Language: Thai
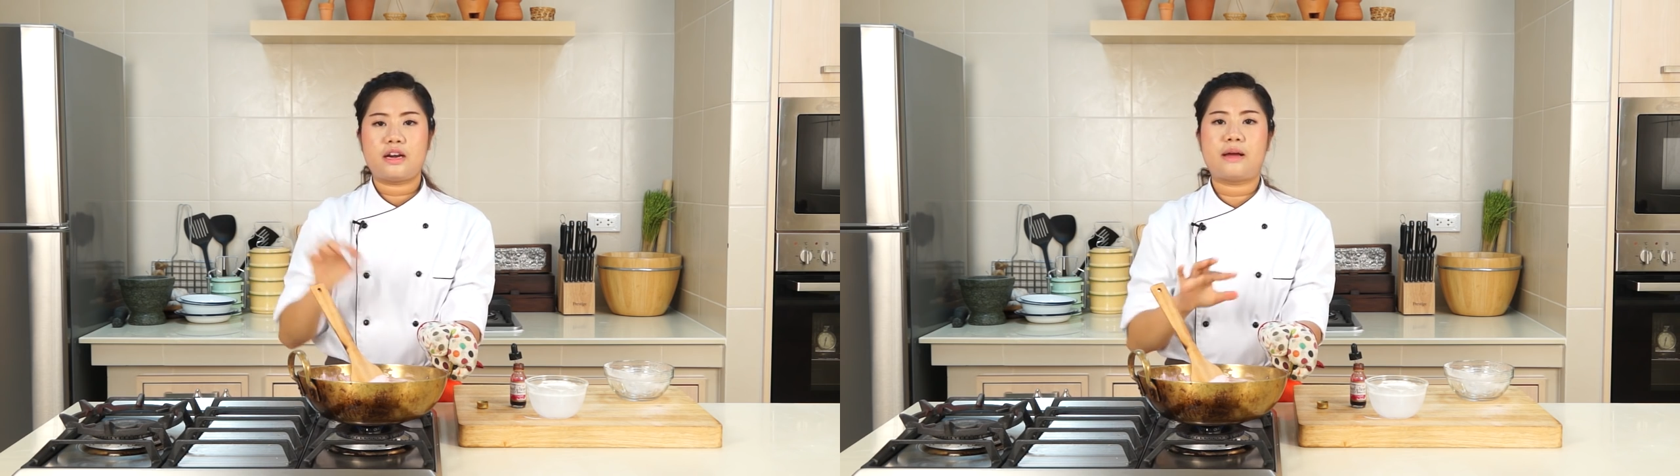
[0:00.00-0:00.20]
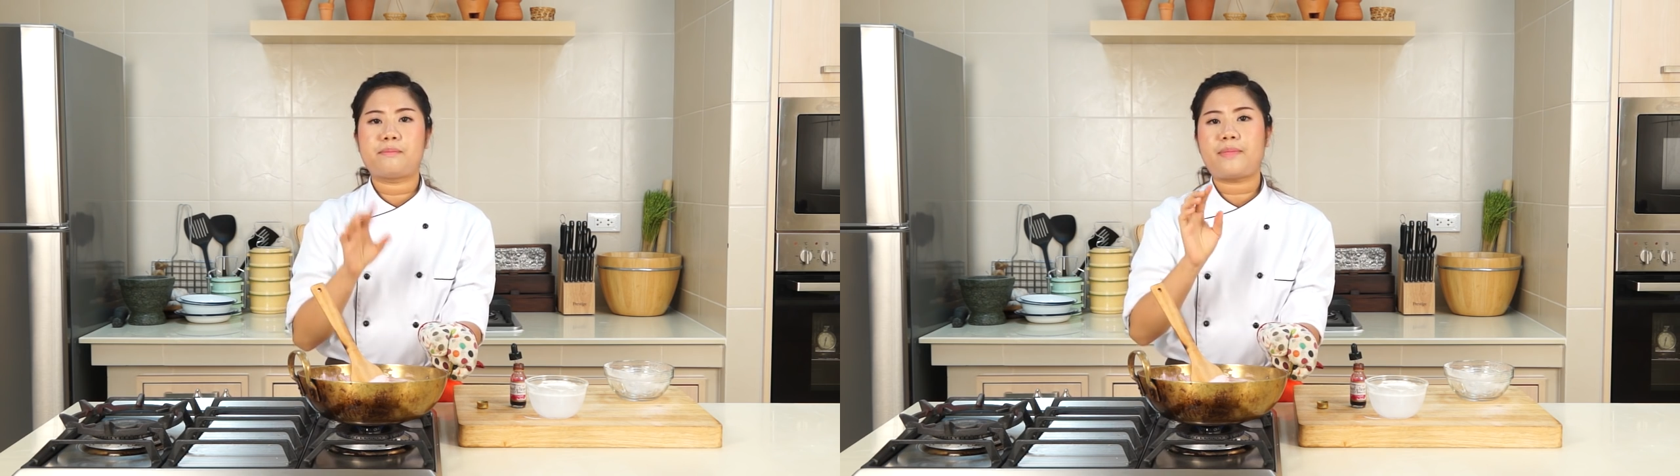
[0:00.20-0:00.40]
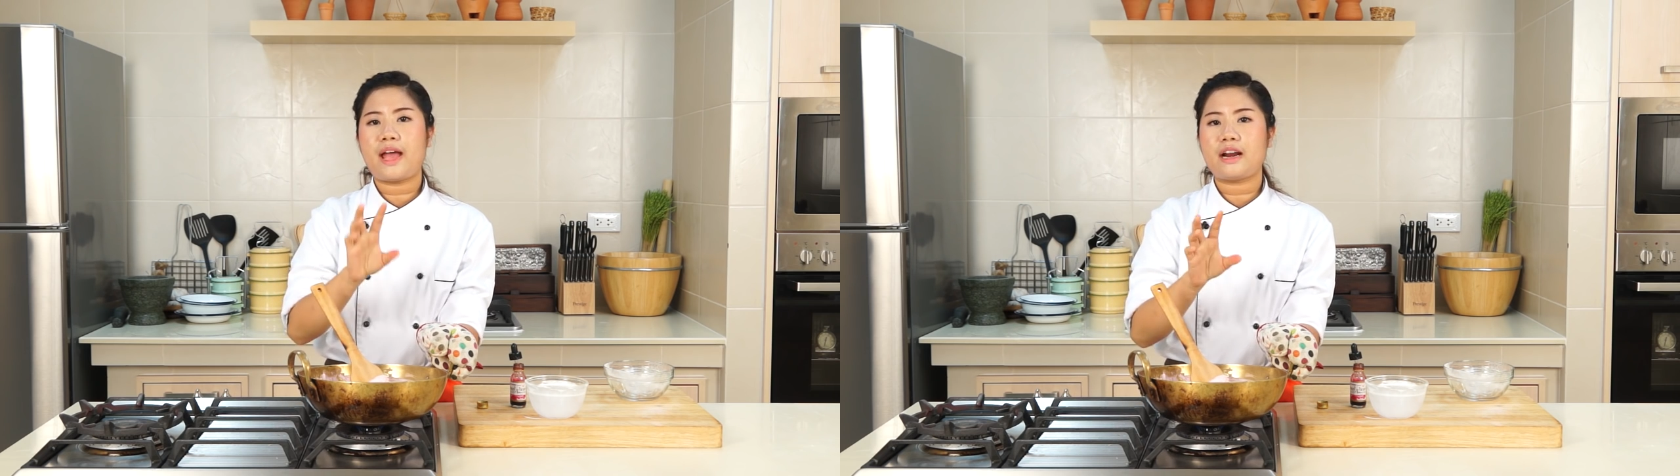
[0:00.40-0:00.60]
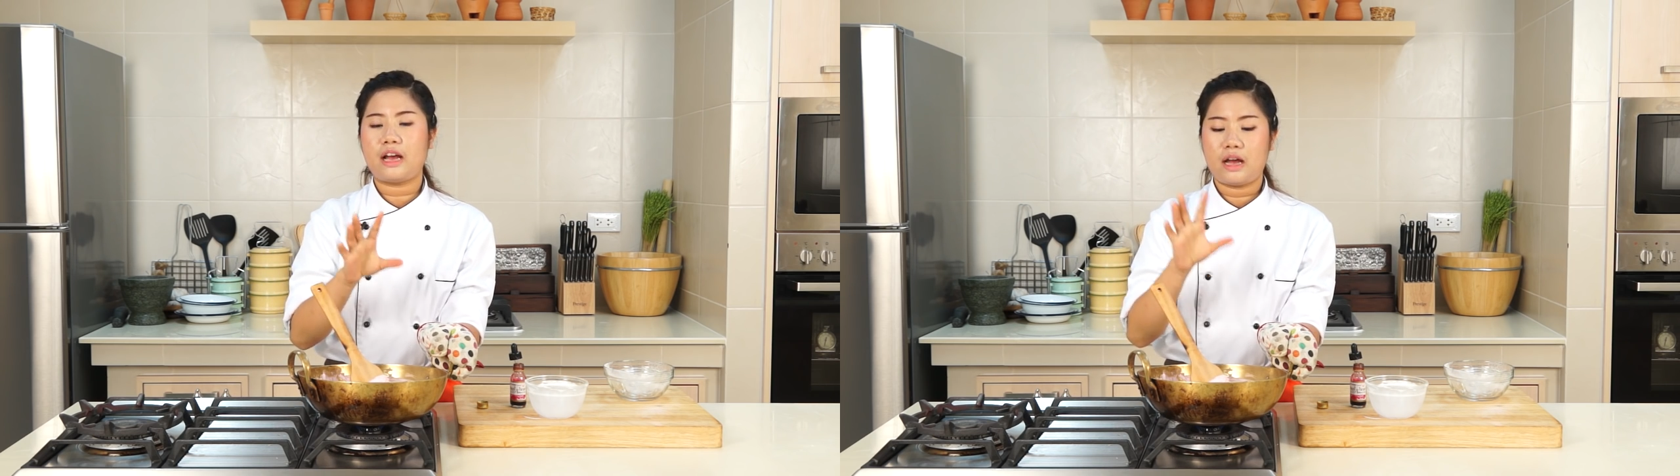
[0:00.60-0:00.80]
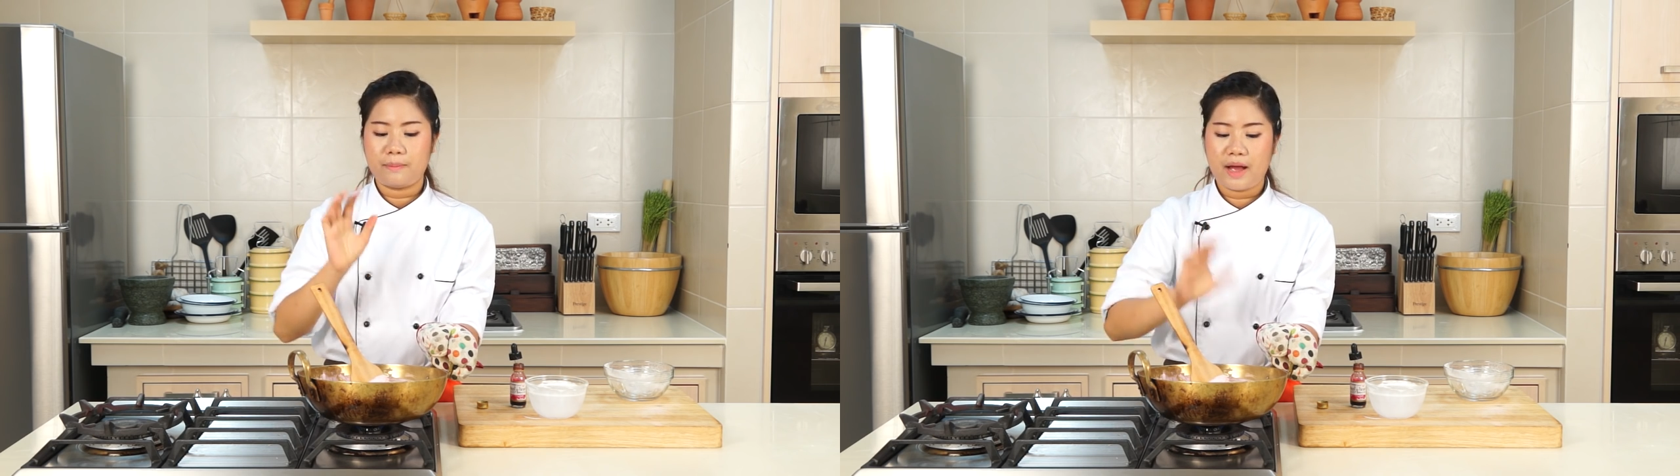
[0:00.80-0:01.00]
นำแป้ง
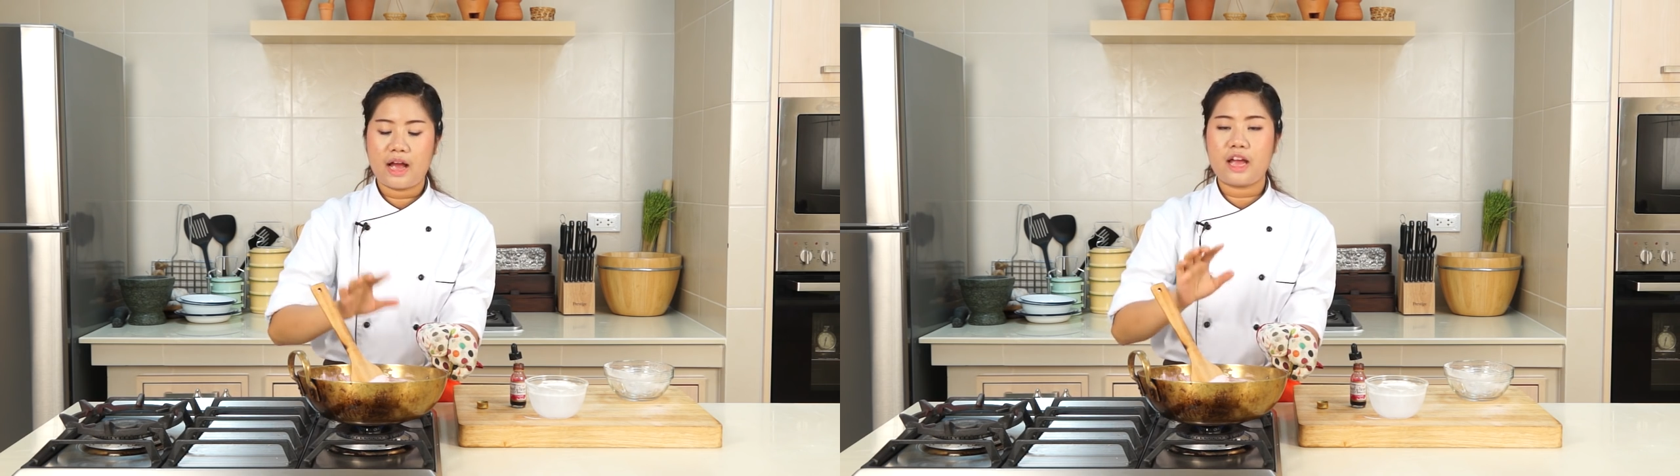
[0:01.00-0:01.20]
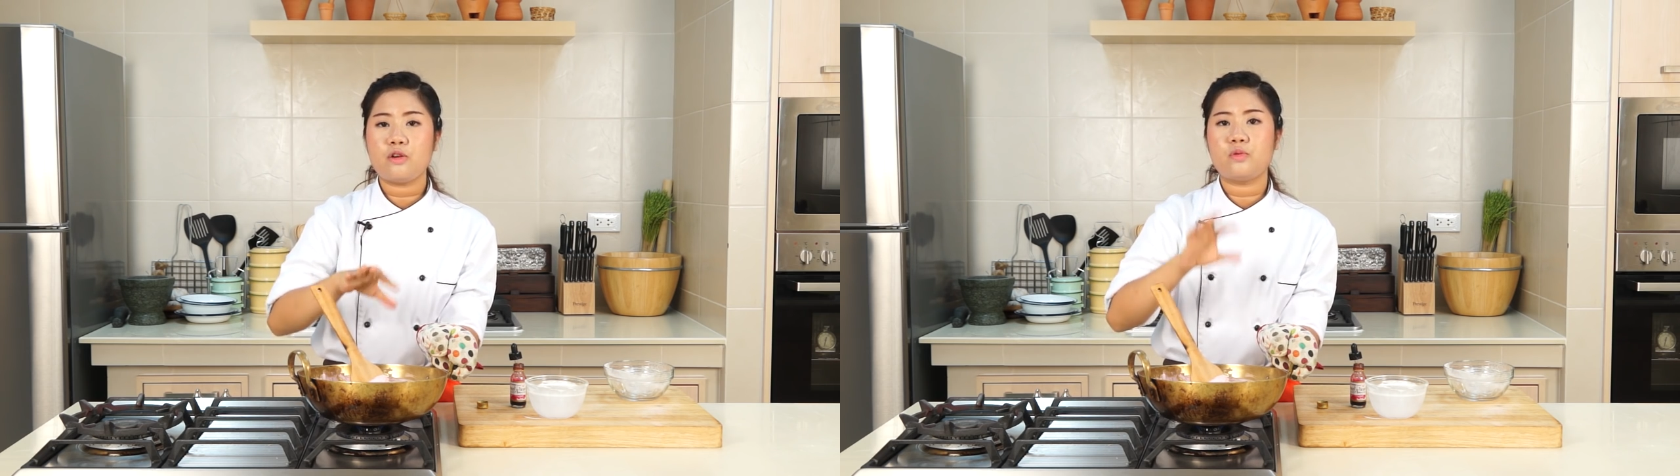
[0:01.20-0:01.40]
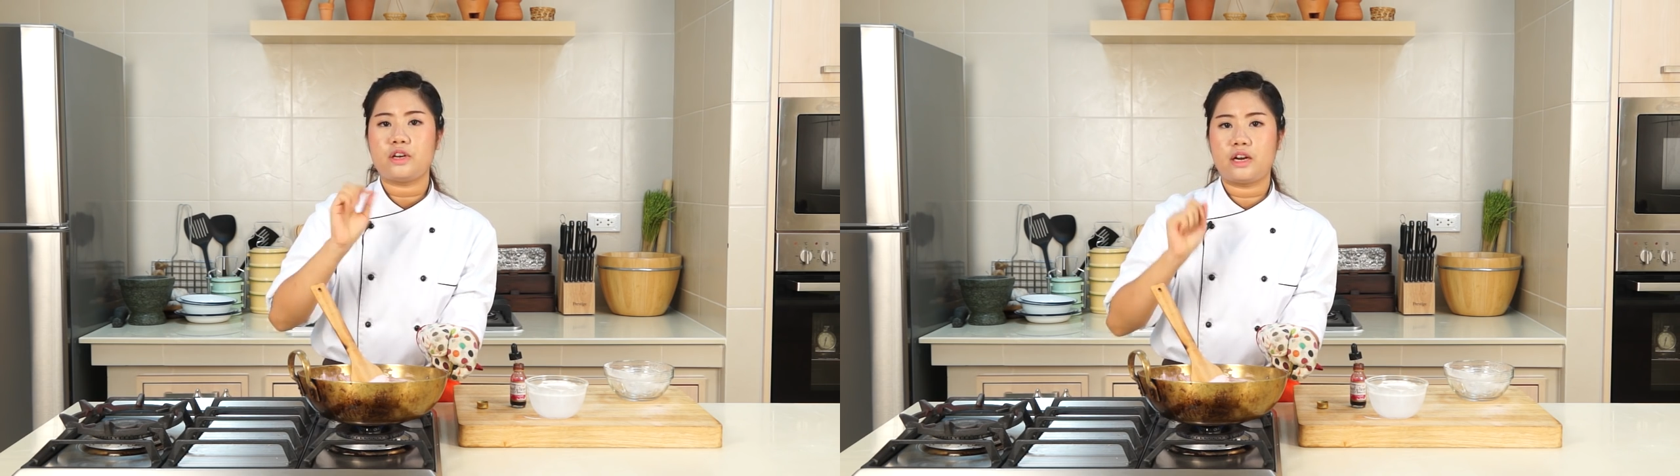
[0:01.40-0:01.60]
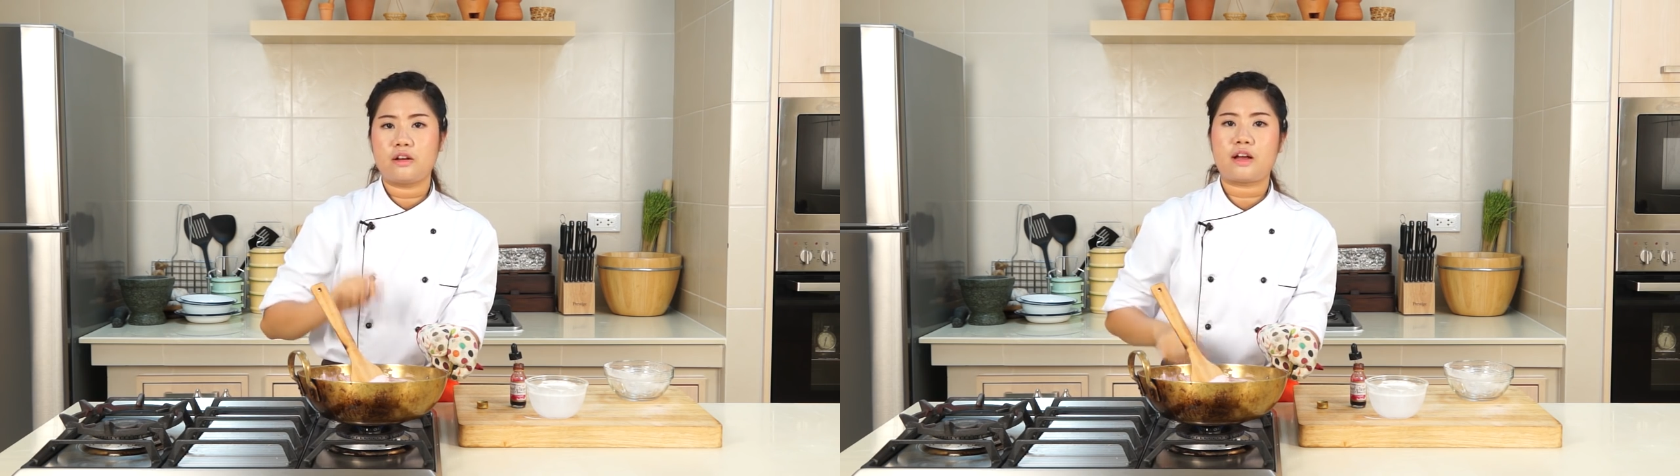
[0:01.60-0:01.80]
นะคะพักให้อุ่นเดี๋ยวเรา